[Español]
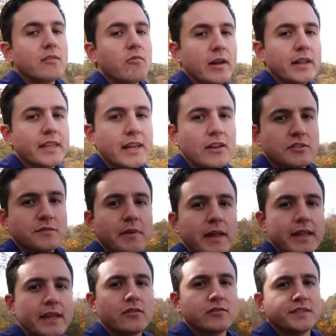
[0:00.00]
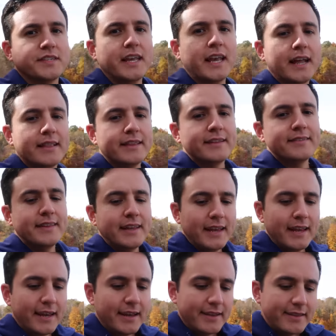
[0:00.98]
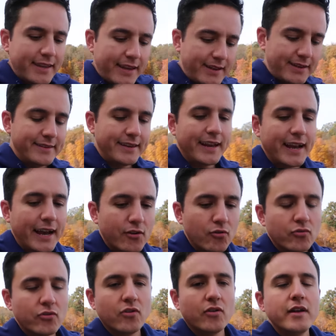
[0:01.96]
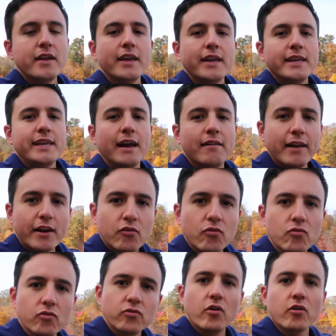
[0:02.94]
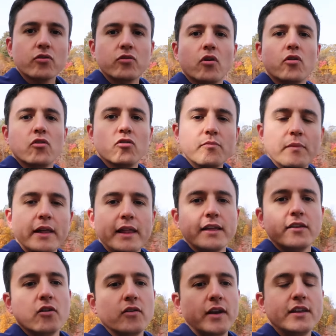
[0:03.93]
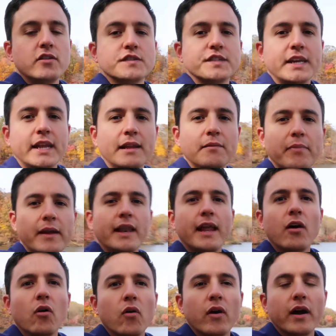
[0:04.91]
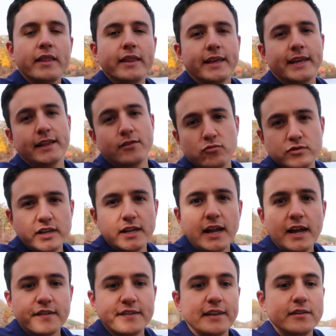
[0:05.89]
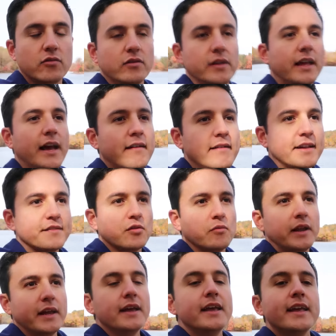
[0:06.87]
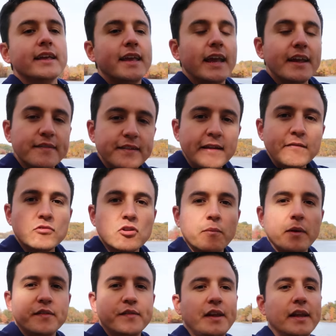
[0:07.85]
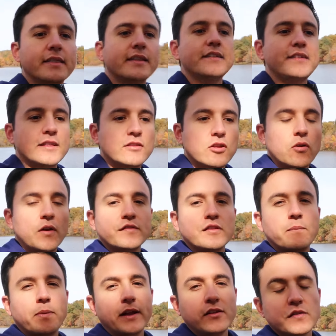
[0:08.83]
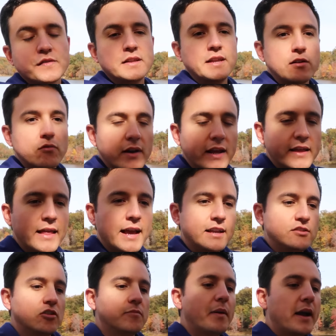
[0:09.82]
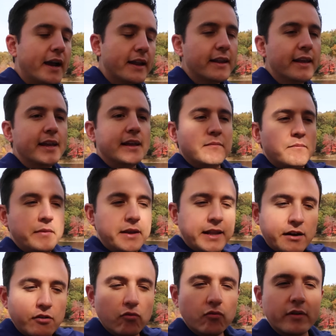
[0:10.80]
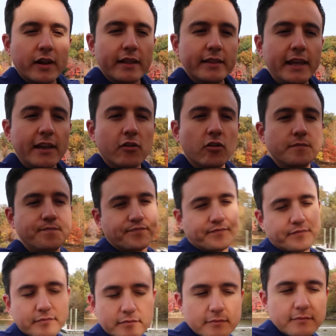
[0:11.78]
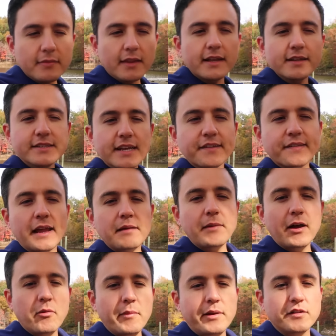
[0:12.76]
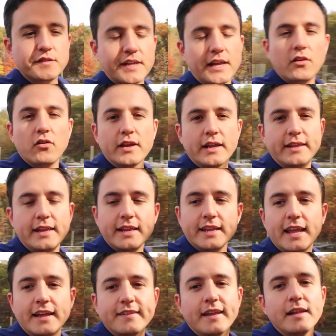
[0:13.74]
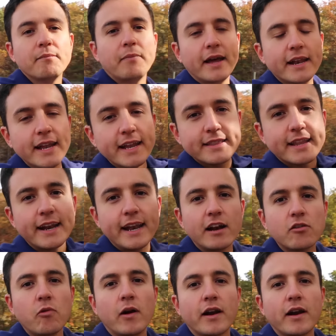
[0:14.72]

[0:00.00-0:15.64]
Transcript: igual que los médicos, que antes de, de, llegar uno y hablar con un doctor o un médico, ellos quieren ver la hoja de que tú llenaste, donde habla sobre qué síntomas sientes y todo esto para ellos tener una idea. Ellos van, miran un ratico, ya saben más o menos qué es lo que tienen que hacer. Van a entrar al